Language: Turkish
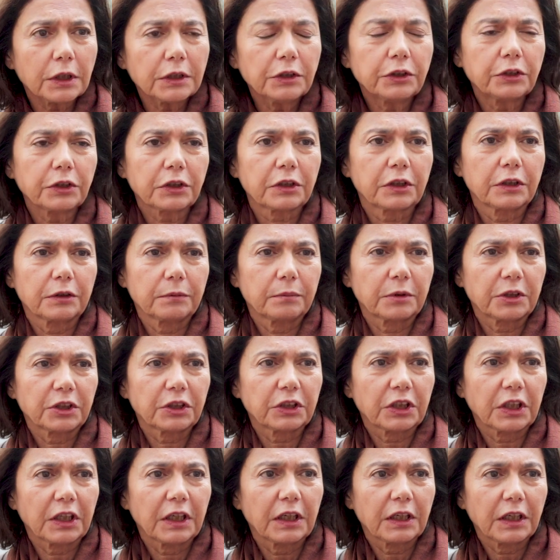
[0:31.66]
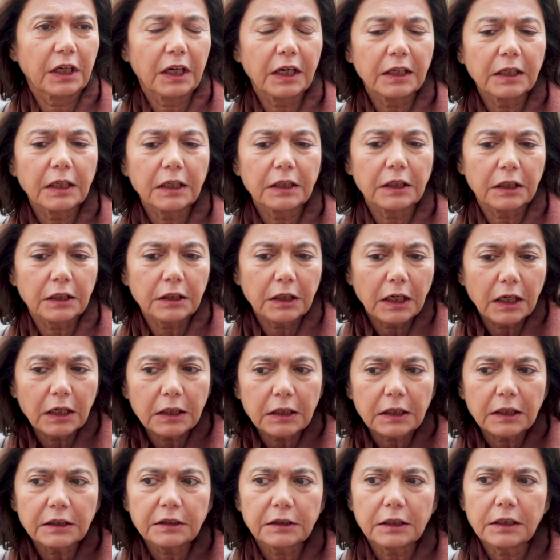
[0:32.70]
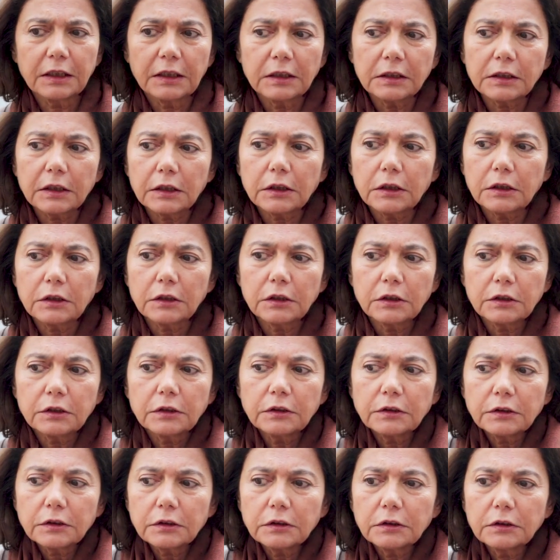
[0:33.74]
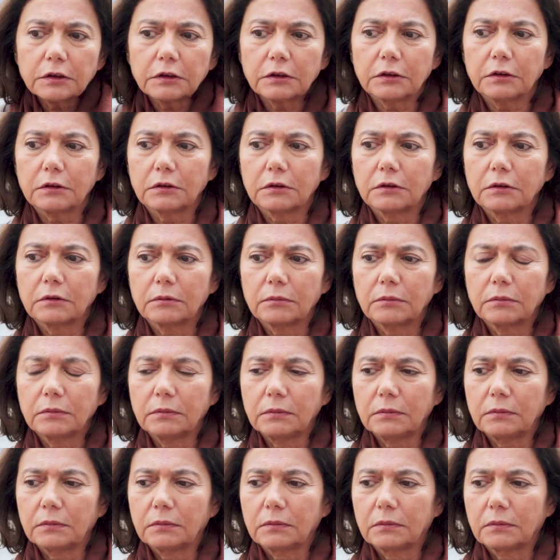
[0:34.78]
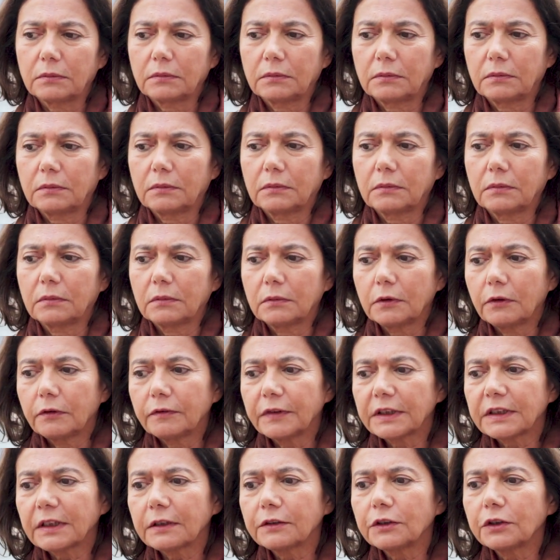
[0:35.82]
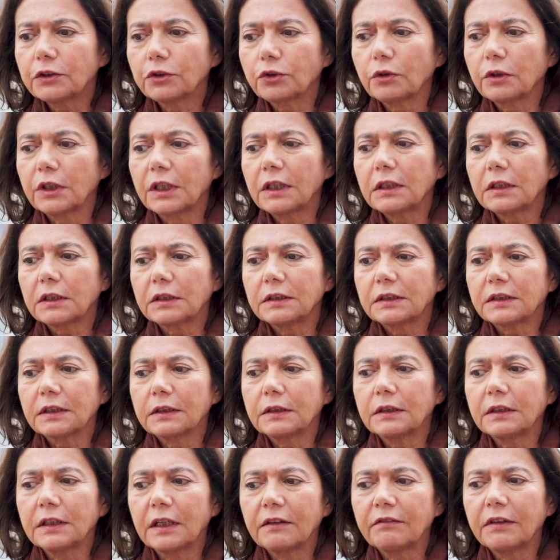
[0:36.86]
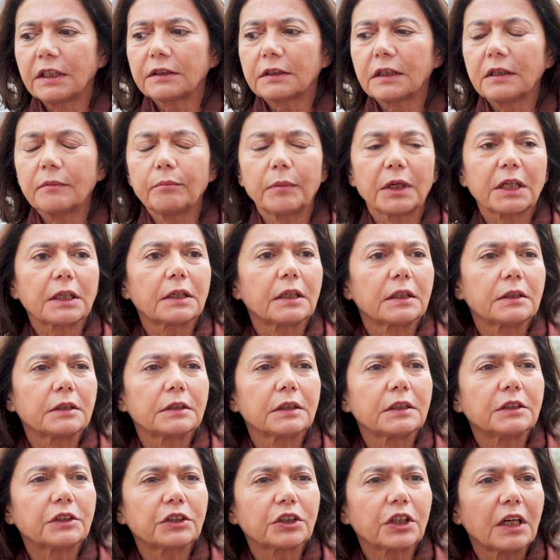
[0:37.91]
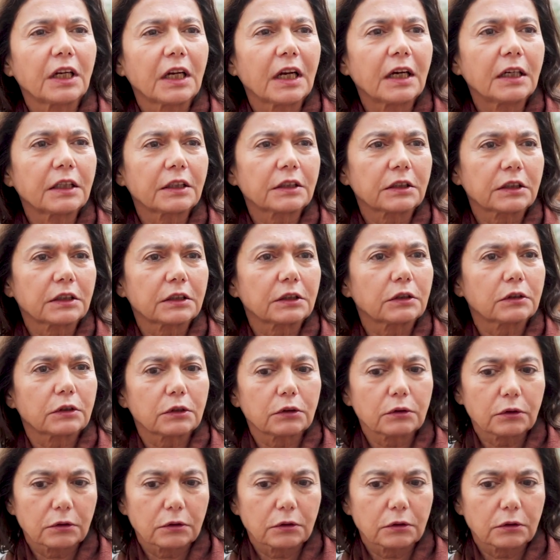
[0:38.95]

çok acıklı bir şey. Yani hakikaten e, e, vatandaş olarak insanın devletten beklediği şeyler